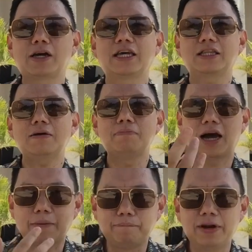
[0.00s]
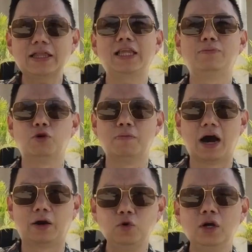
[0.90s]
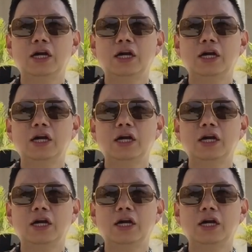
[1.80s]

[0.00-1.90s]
Kita mengupdate ilmu baru,